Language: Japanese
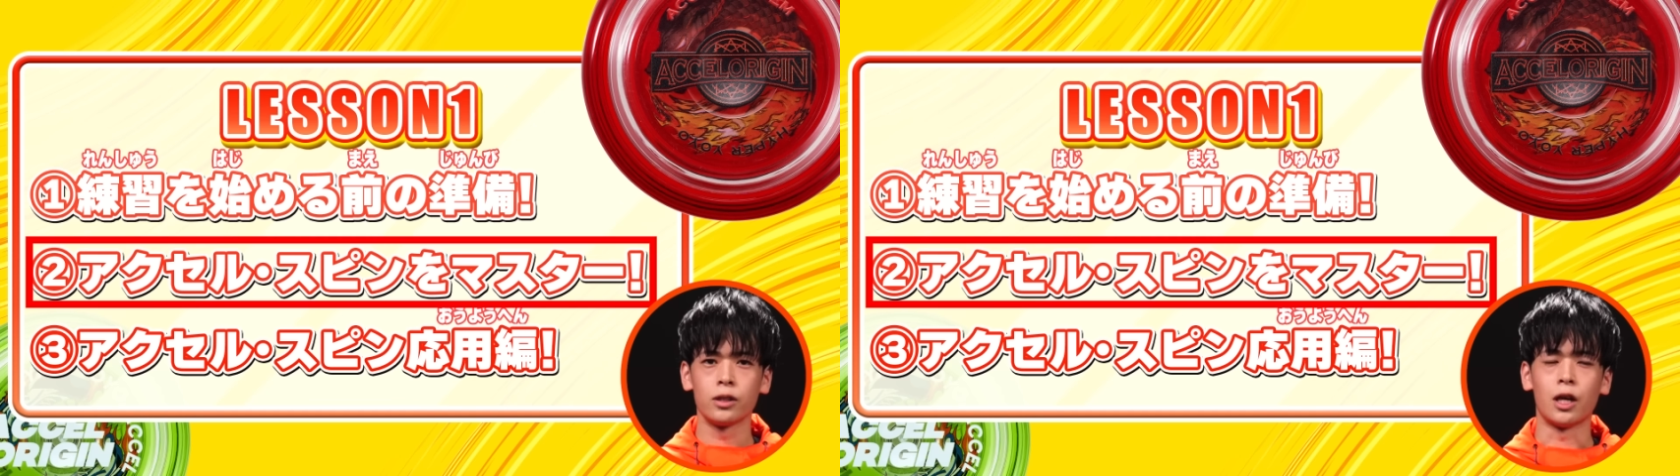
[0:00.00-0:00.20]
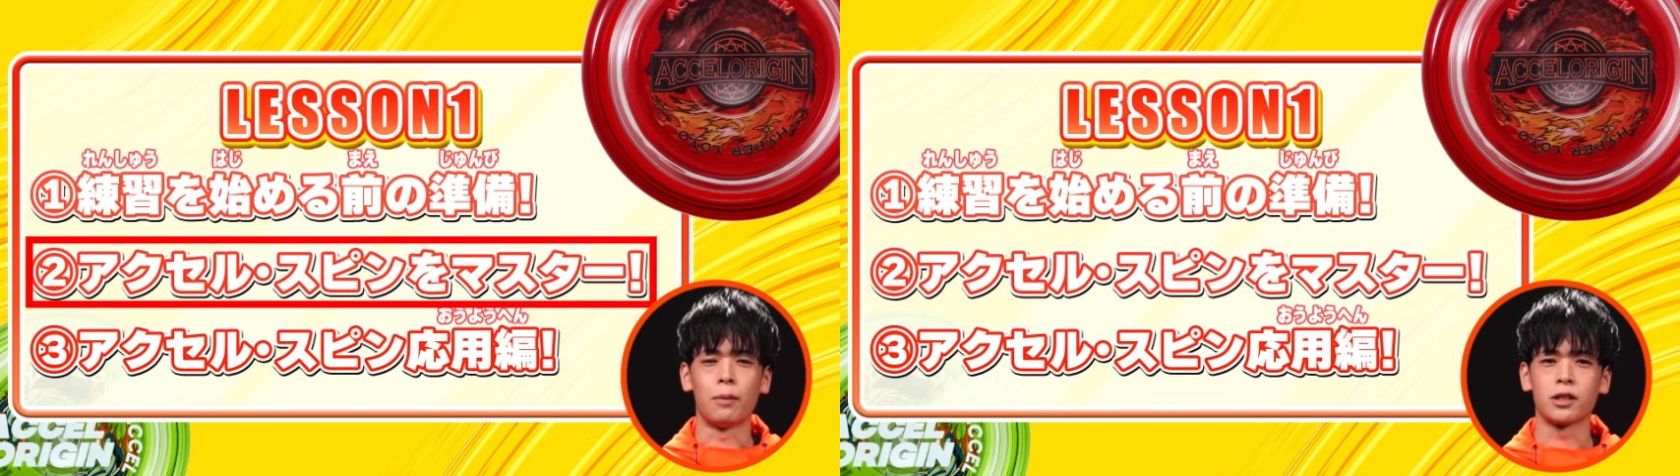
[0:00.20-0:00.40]

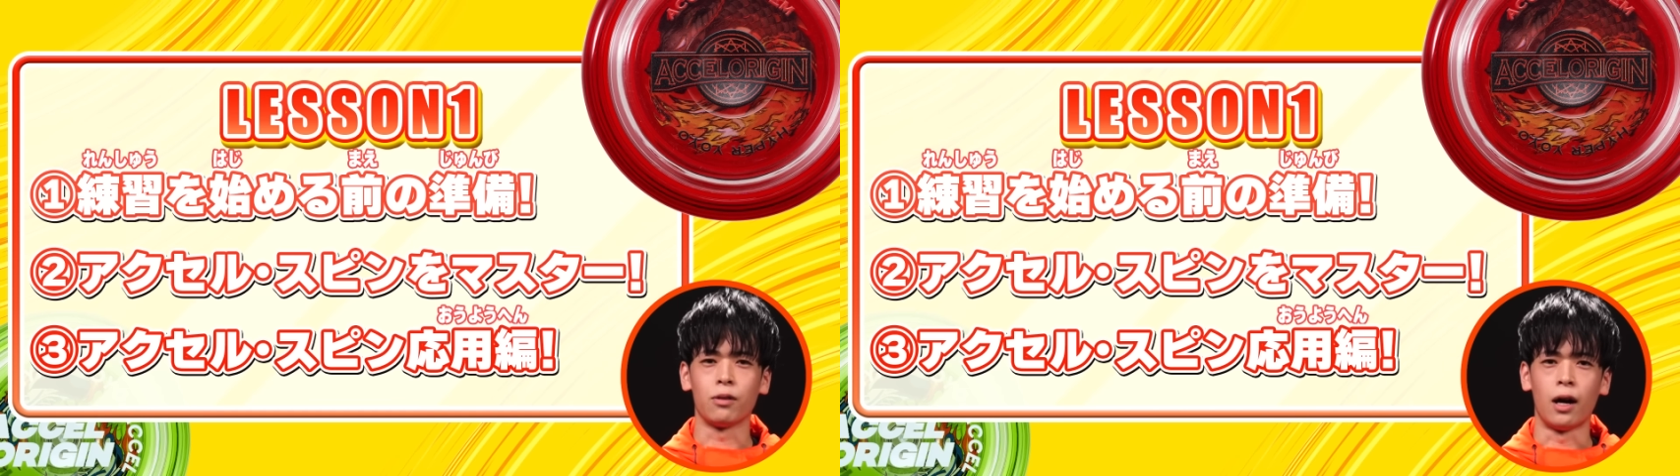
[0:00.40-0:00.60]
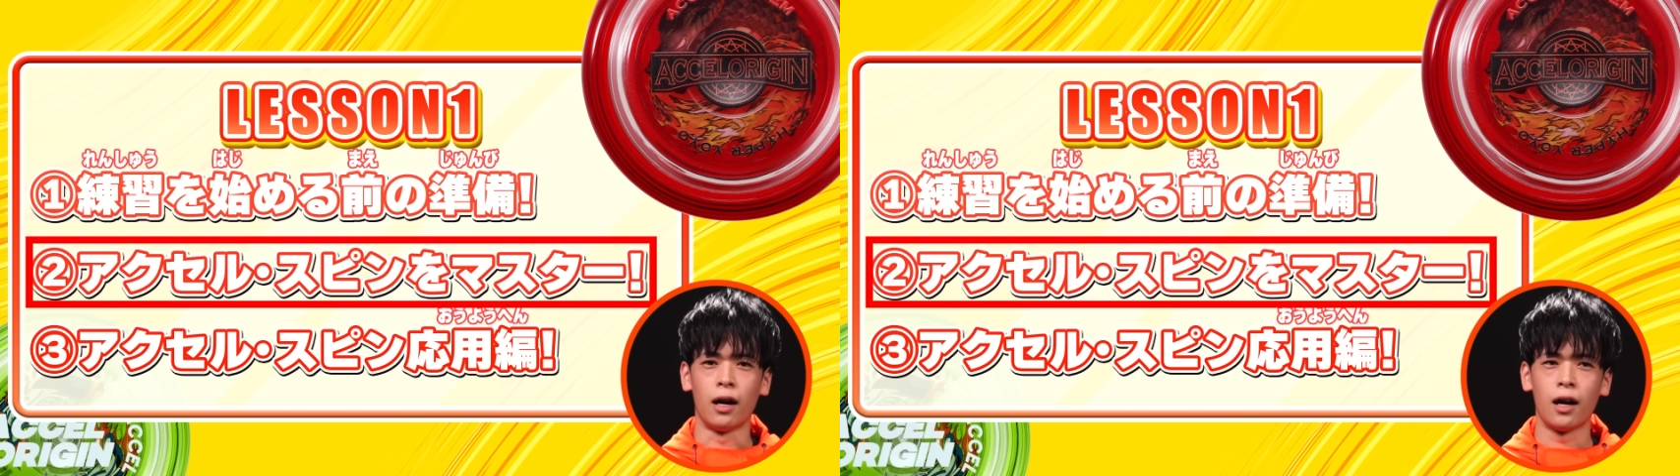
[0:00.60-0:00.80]
じゃあまず
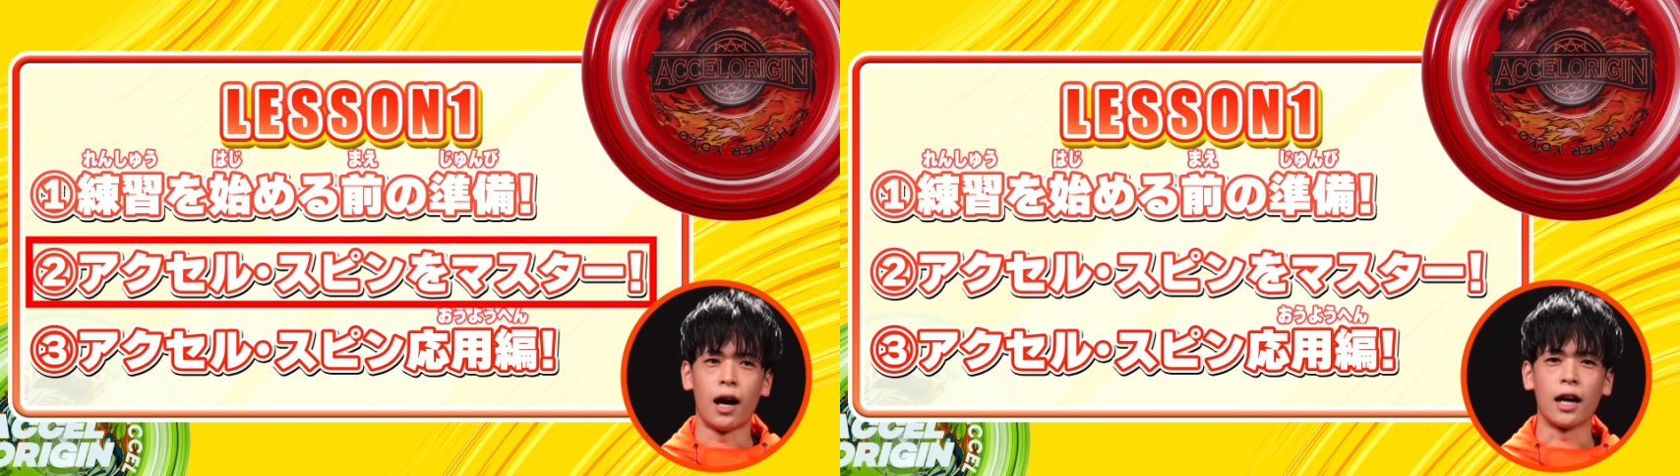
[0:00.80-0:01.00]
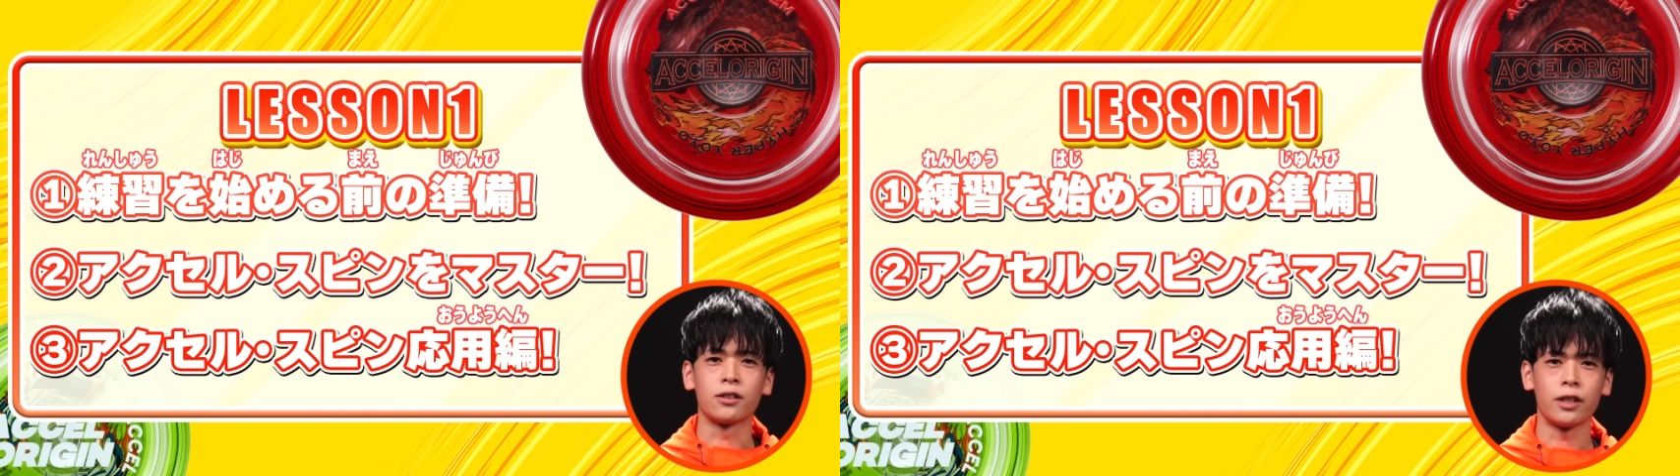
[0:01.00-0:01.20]
は
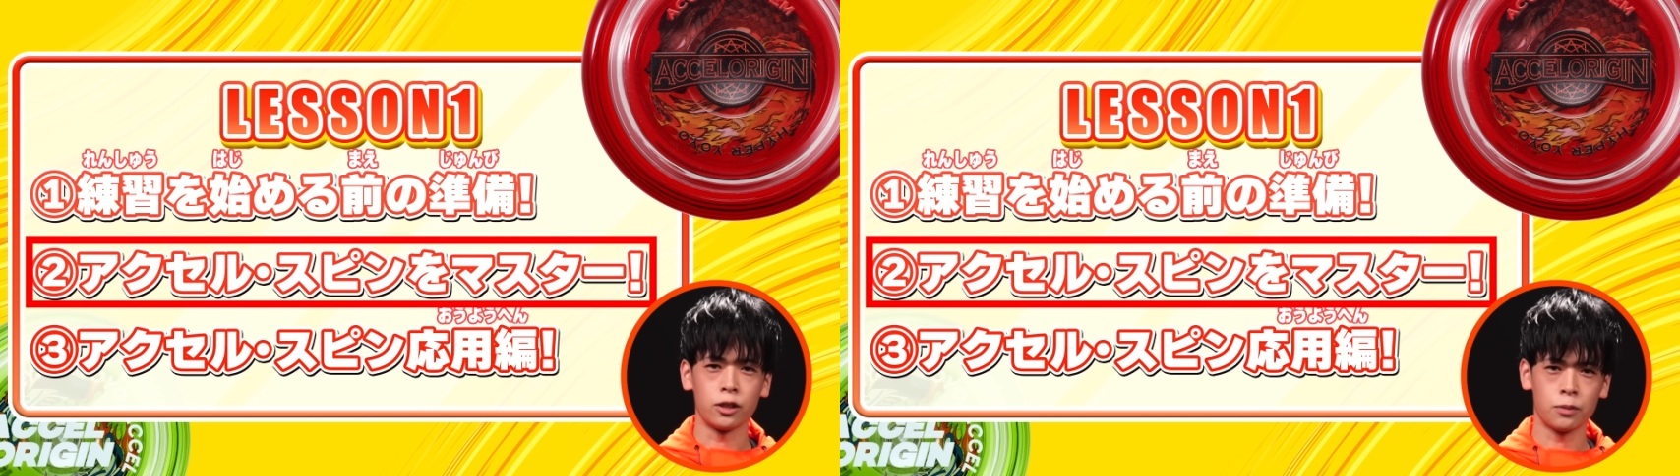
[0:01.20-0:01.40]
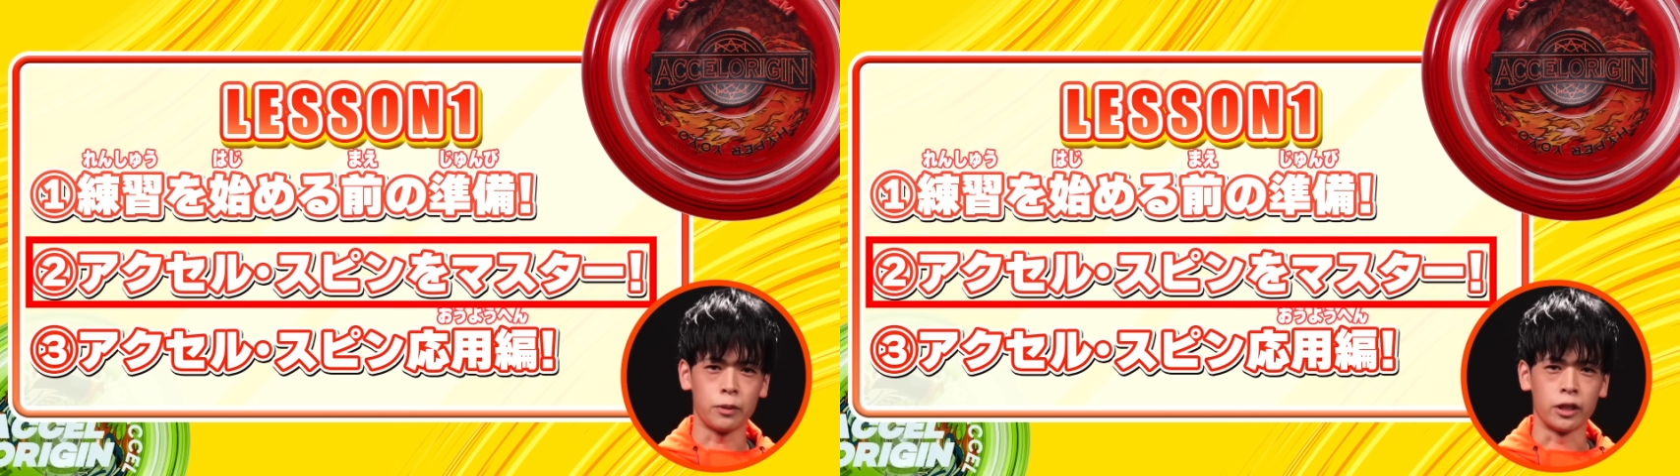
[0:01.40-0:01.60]

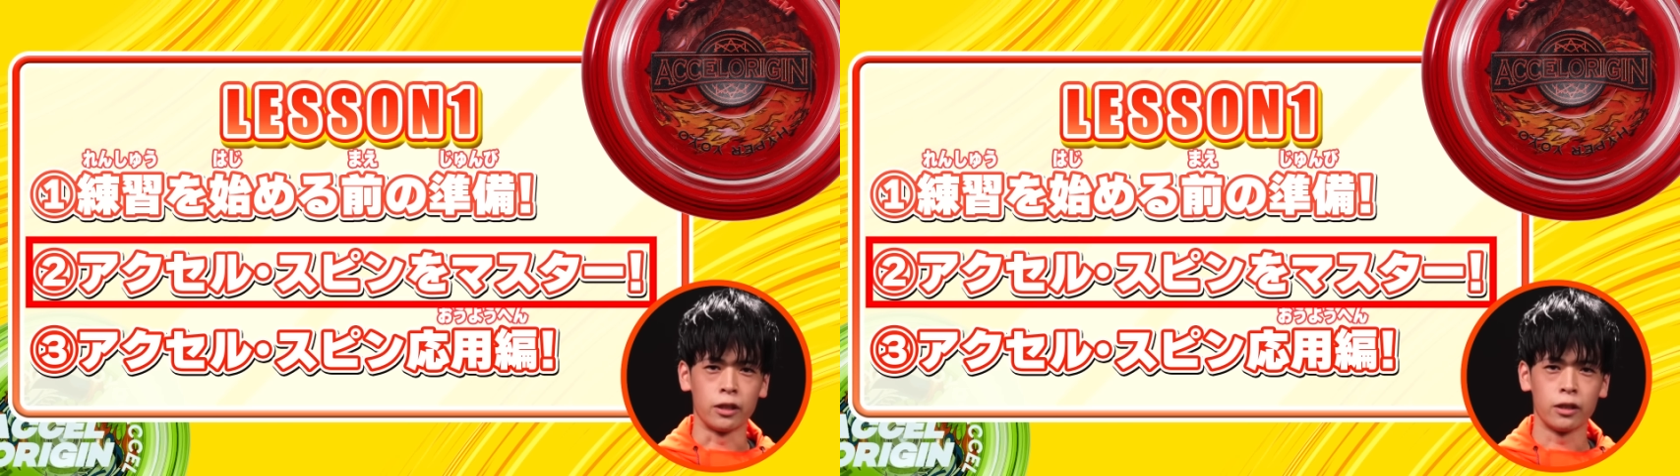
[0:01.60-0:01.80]
アクセルスピン